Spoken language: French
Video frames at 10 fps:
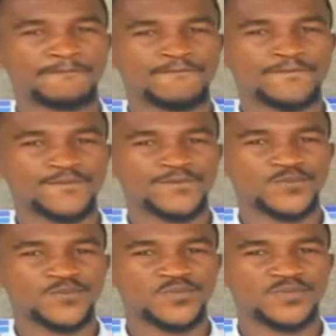pour la
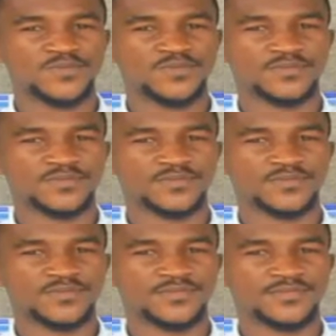première fois, bah,
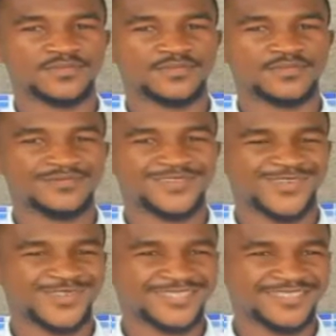quand même. Hein?
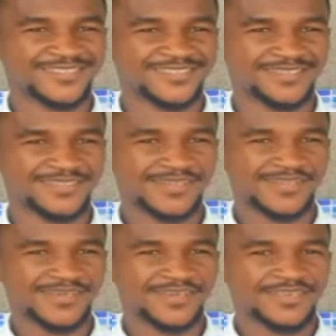Kombonani où tu es
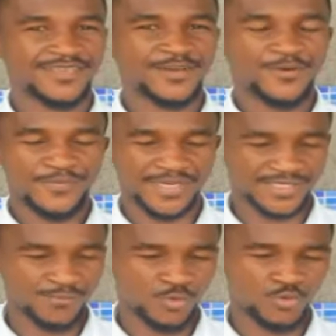l'homme de Dieu.
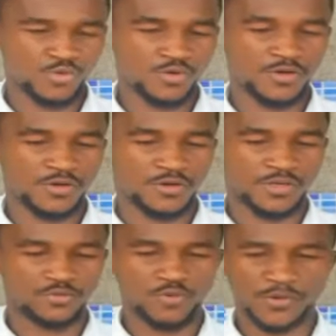Merci beaucoup
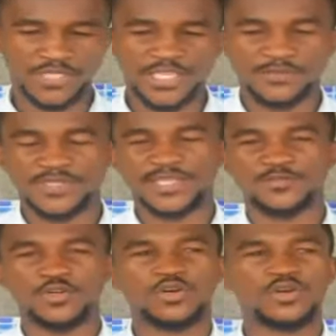euh, à tous les
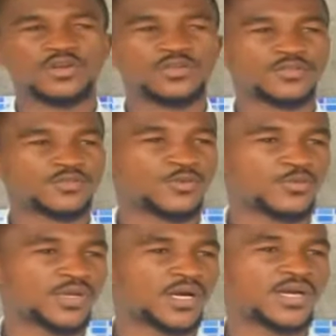téléspectateurs.
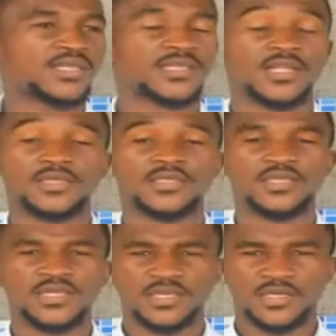Kombonanga Ezali,
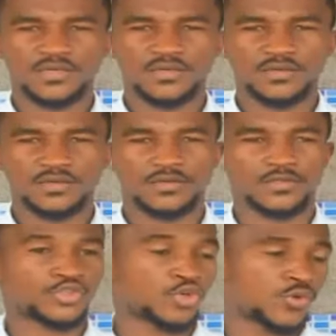
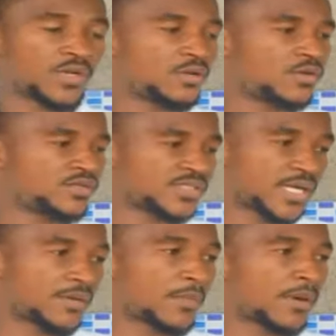euh, Joël
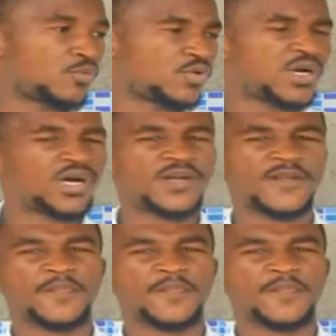Nzangam Mabunga.